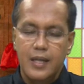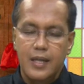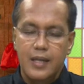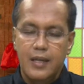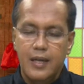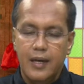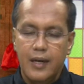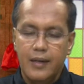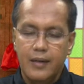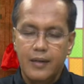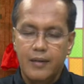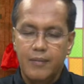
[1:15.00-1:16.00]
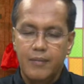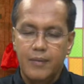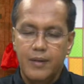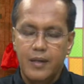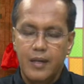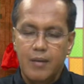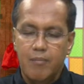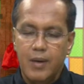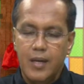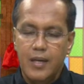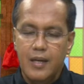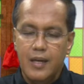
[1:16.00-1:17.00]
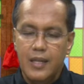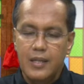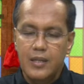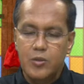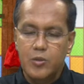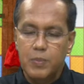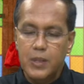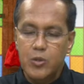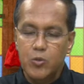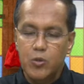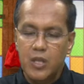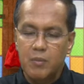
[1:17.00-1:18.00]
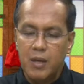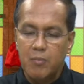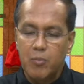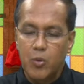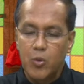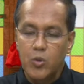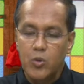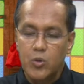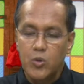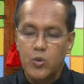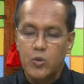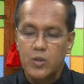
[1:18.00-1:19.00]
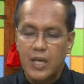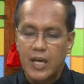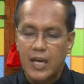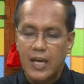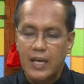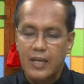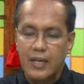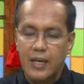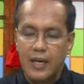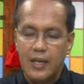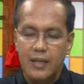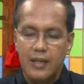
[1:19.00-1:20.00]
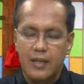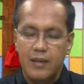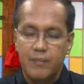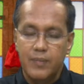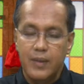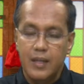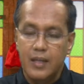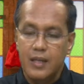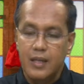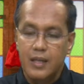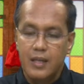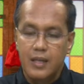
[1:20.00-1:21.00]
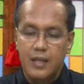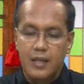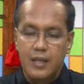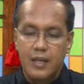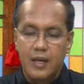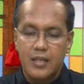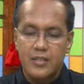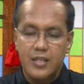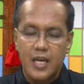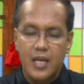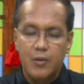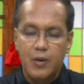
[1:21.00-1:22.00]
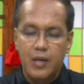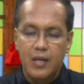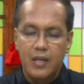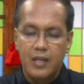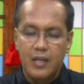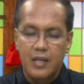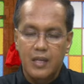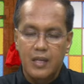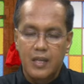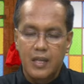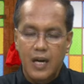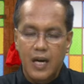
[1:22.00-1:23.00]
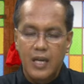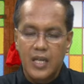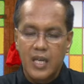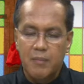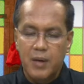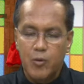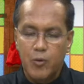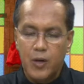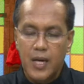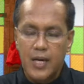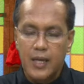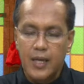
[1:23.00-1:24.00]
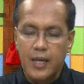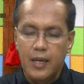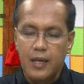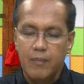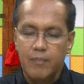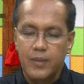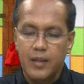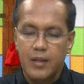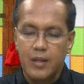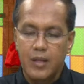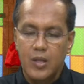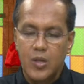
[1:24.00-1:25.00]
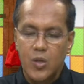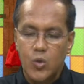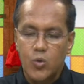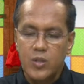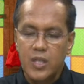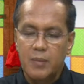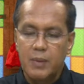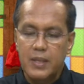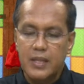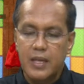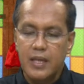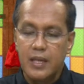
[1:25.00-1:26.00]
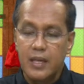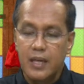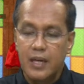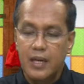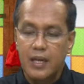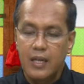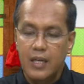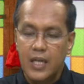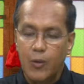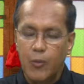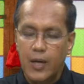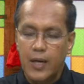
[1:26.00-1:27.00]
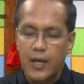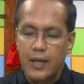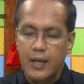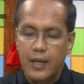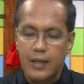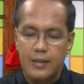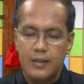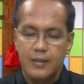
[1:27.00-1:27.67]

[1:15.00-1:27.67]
Niyan, may dahad tupito nga magburugto nga kalakinan. Nangasawa ang gimagurangi, kundi namatay hiya nga waray anak.